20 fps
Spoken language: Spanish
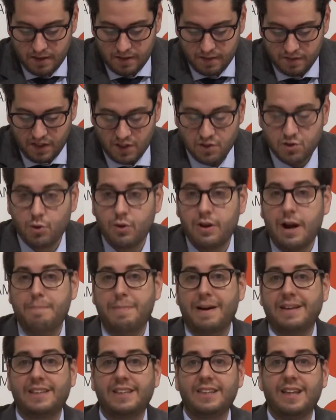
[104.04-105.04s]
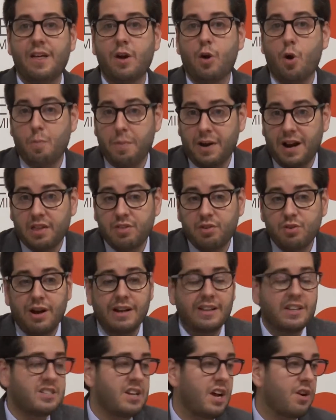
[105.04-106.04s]
dentro de la partida de cooperación
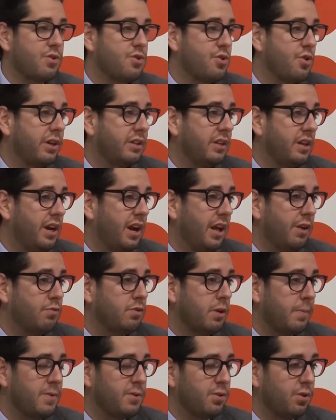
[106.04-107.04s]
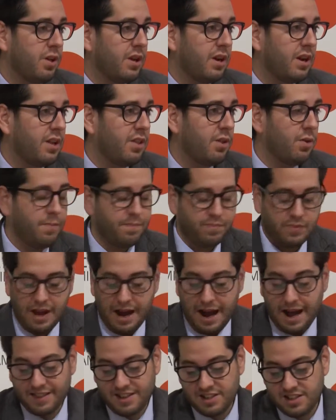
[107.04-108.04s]
al desarrollo que tiene el Ayuntamiento de Arnedo
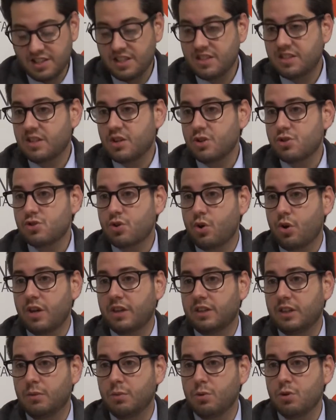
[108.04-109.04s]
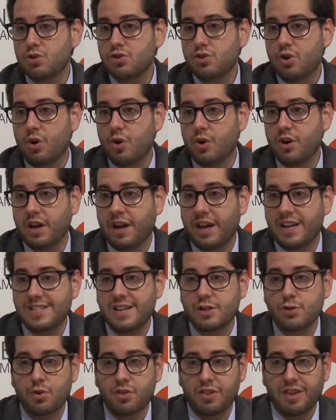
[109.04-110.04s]
a distintos colectivos, ONGs
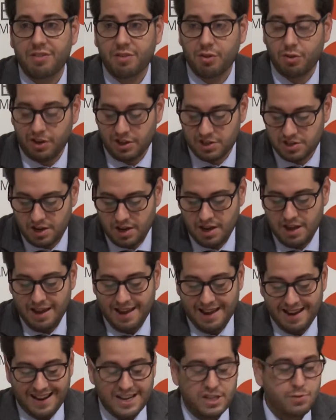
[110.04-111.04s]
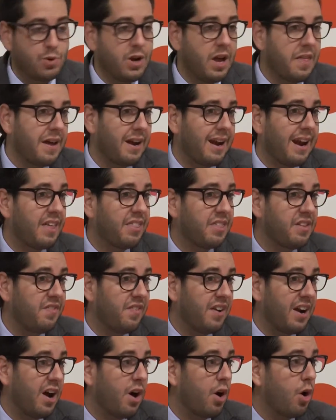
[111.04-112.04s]
y asociaciones. Les voy a dar la
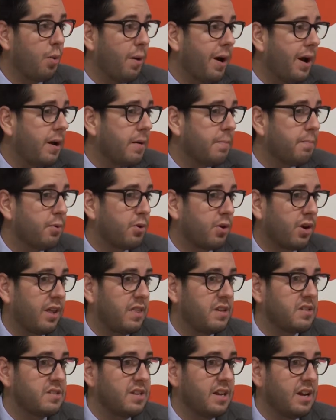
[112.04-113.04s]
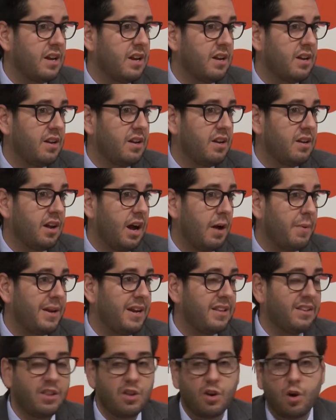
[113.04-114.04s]
cifra global porque desde el
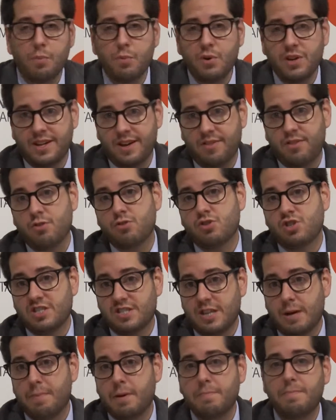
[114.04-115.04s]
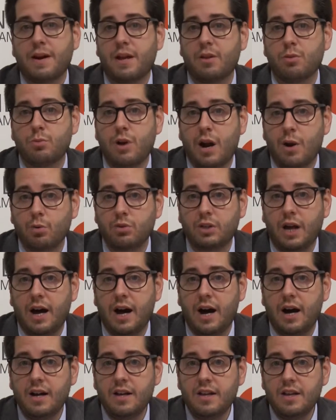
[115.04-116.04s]
Gabinete de Comunicación se está preparando una
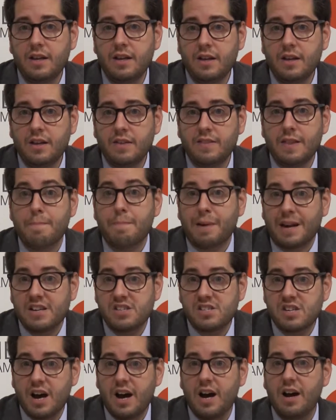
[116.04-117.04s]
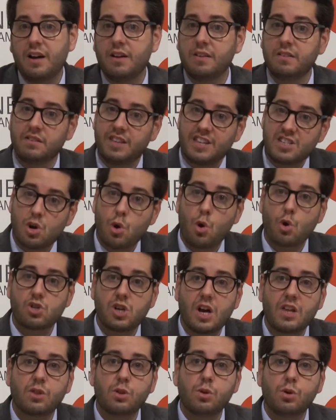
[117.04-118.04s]
nota de prensa
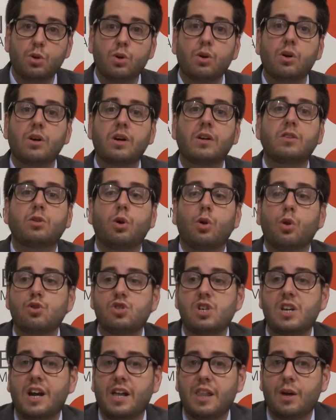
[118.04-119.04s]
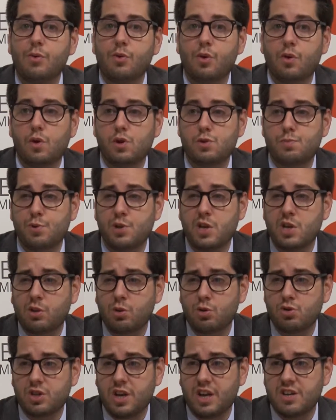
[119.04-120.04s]
desglosando todos y cada uno de los
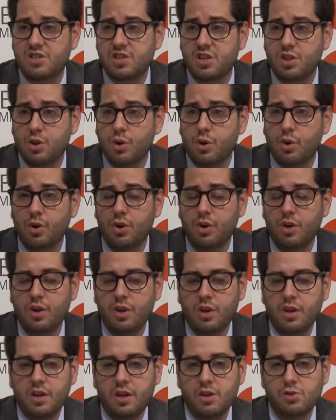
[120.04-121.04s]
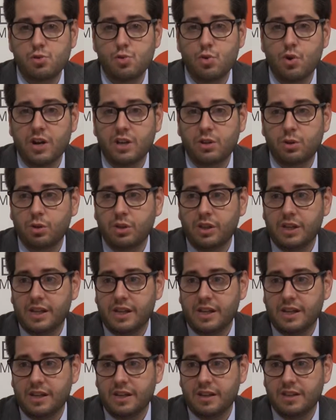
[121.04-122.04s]
proyectos que han sido sujeto
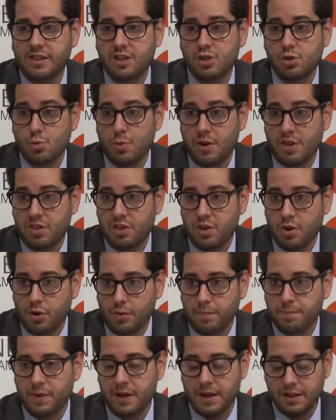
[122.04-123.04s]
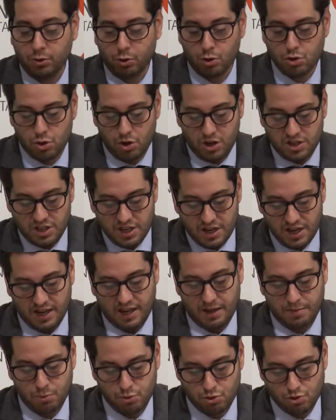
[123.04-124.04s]
de, subvención. ¿eh? Entonces yo les diré
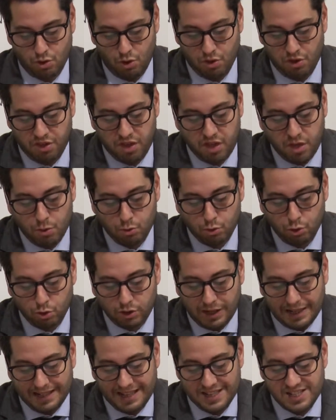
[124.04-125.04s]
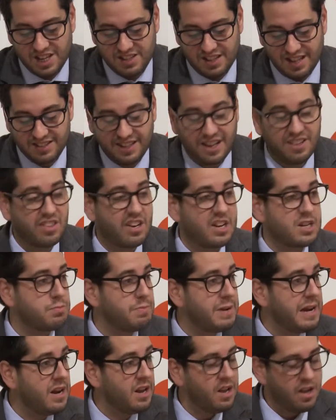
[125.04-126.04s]
que hemos concedido un total de
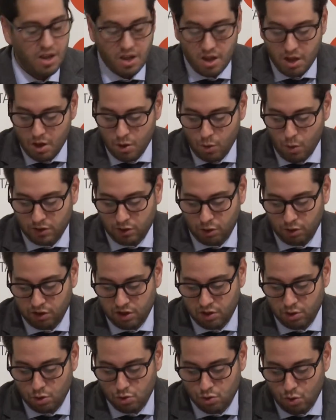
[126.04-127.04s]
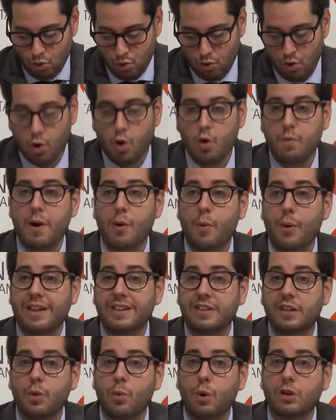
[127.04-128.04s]

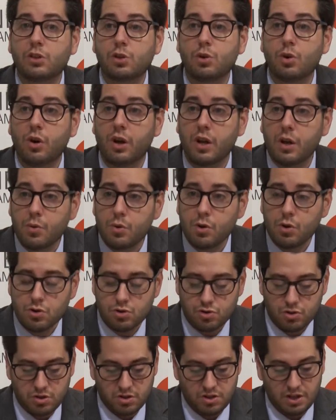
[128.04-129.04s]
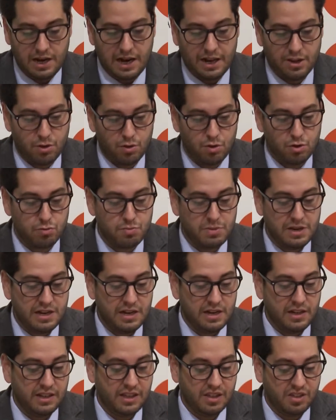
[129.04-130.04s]
73.401,44 euros del año
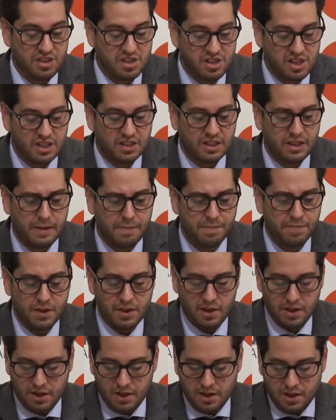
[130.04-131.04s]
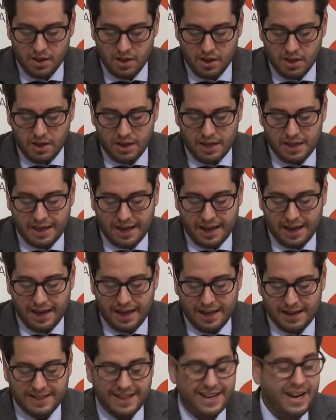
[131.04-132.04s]
2017 y
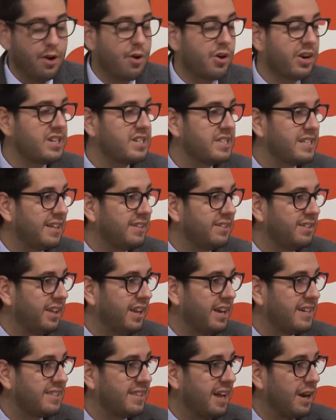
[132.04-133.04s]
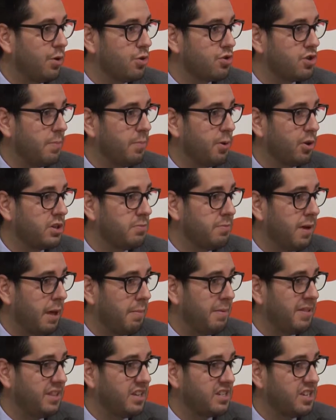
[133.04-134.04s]
que el dinero restante, hasta los
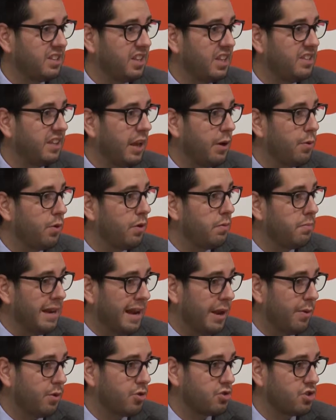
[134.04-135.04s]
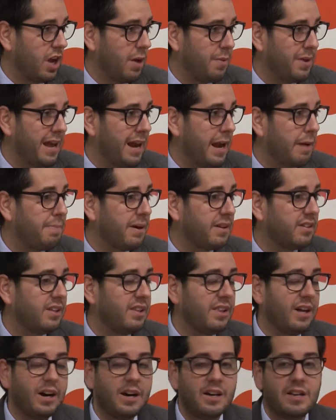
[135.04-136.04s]
aproximadamente 79.000 euros que había en la
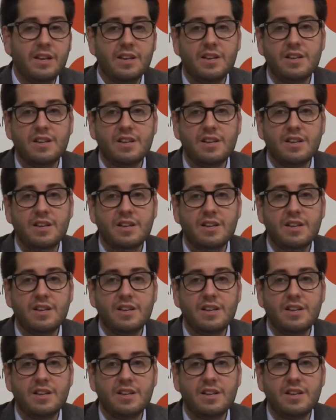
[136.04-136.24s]
partida,